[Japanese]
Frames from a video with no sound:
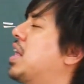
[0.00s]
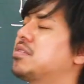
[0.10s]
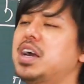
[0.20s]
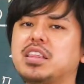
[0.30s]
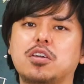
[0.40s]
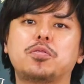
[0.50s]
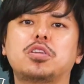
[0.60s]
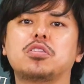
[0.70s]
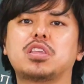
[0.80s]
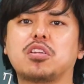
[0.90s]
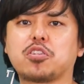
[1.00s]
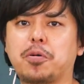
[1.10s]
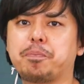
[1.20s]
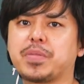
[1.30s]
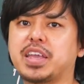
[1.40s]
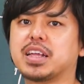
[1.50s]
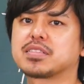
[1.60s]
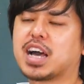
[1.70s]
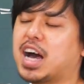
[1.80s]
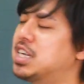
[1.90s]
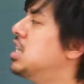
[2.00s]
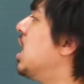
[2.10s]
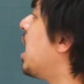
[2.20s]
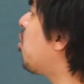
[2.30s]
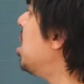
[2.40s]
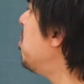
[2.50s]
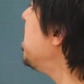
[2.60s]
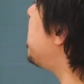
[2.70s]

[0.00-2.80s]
めなさいっていうふうに言ってると。いいですか、えー、これも